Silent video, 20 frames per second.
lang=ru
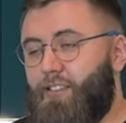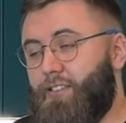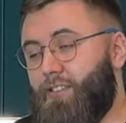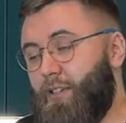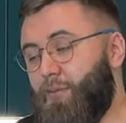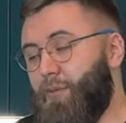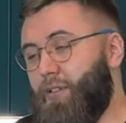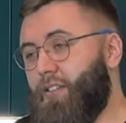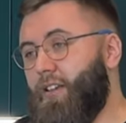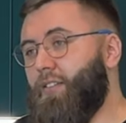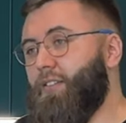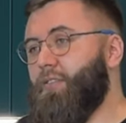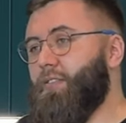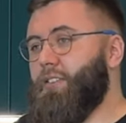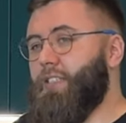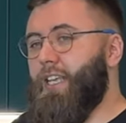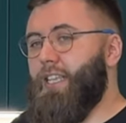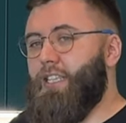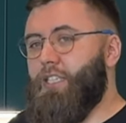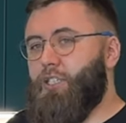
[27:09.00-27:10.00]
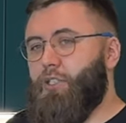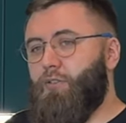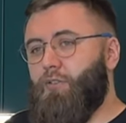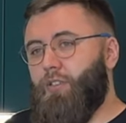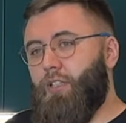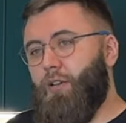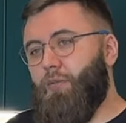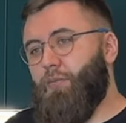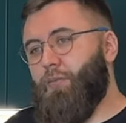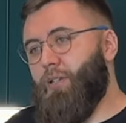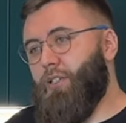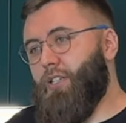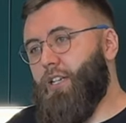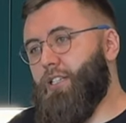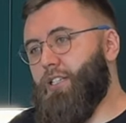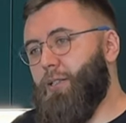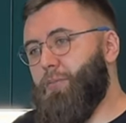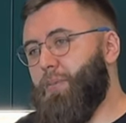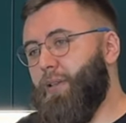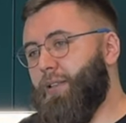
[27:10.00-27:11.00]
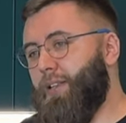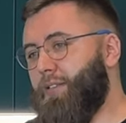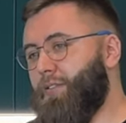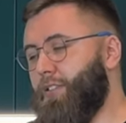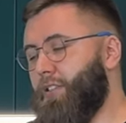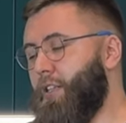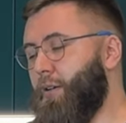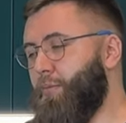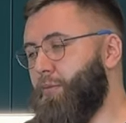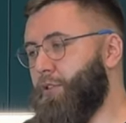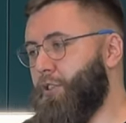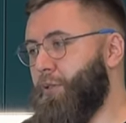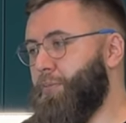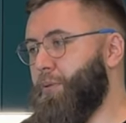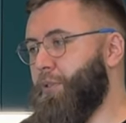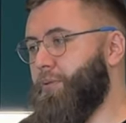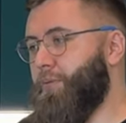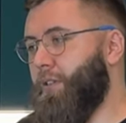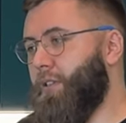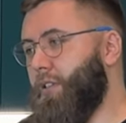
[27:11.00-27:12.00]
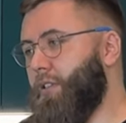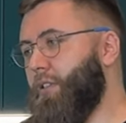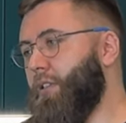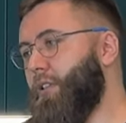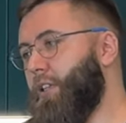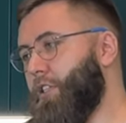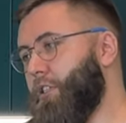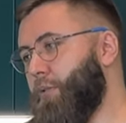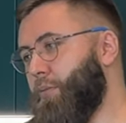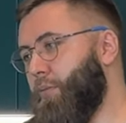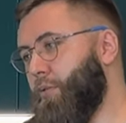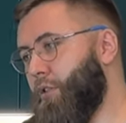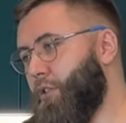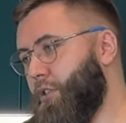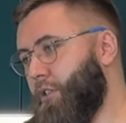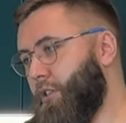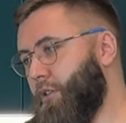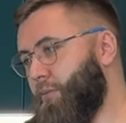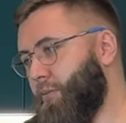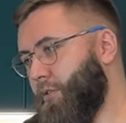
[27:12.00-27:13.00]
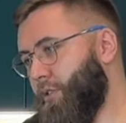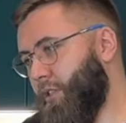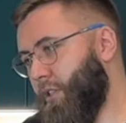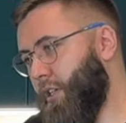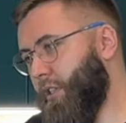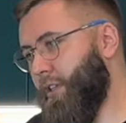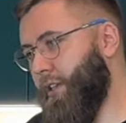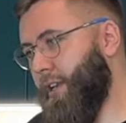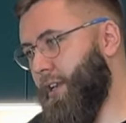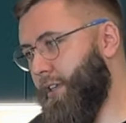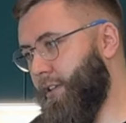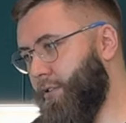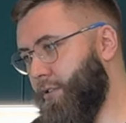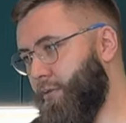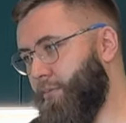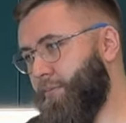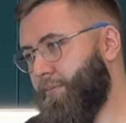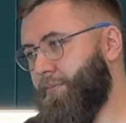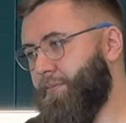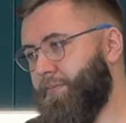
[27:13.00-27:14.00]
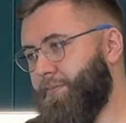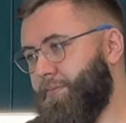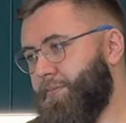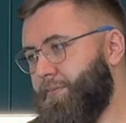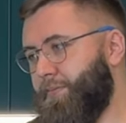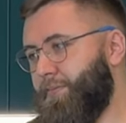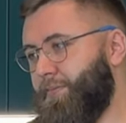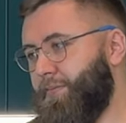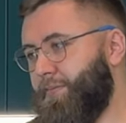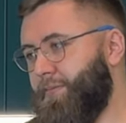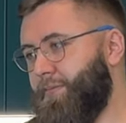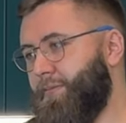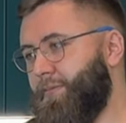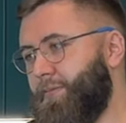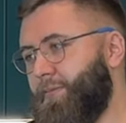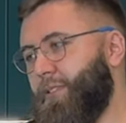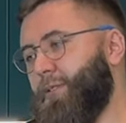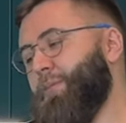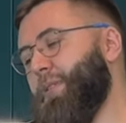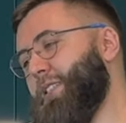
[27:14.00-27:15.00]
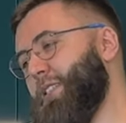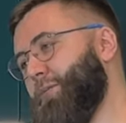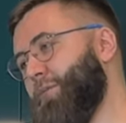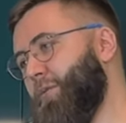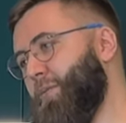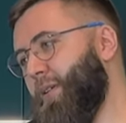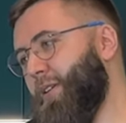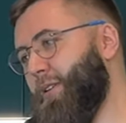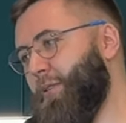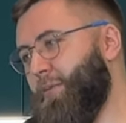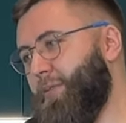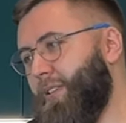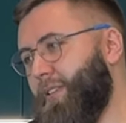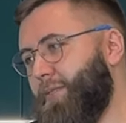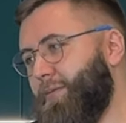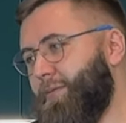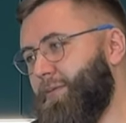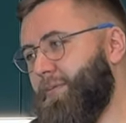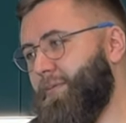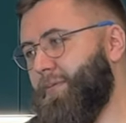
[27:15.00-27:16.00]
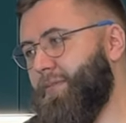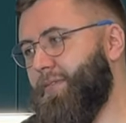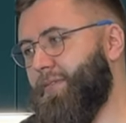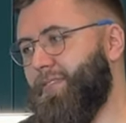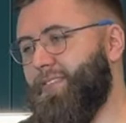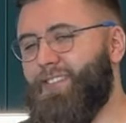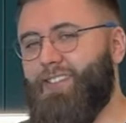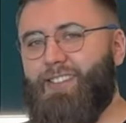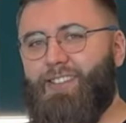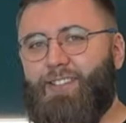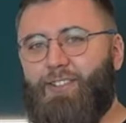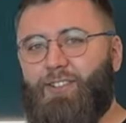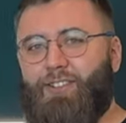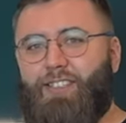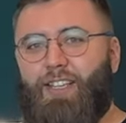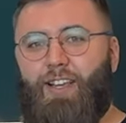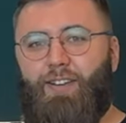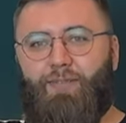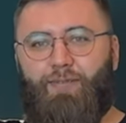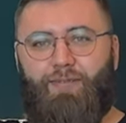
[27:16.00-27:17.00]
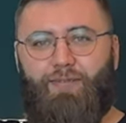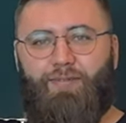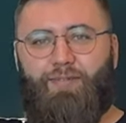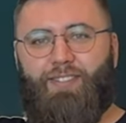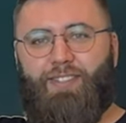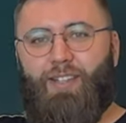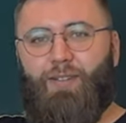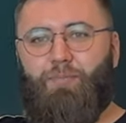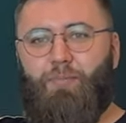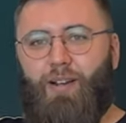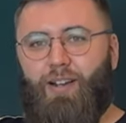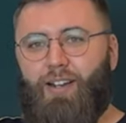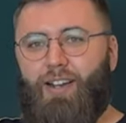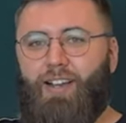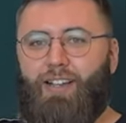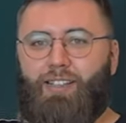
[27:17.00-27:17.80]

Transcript: И самое главное, знаете, что вы нам в ближайшие пять лет всегда можете позвонить, да даже и больше, и мы всегда отреагируем. Спасибо. Спасибо вам огромное. Спасибо. Друзья, спасибо. всем пока.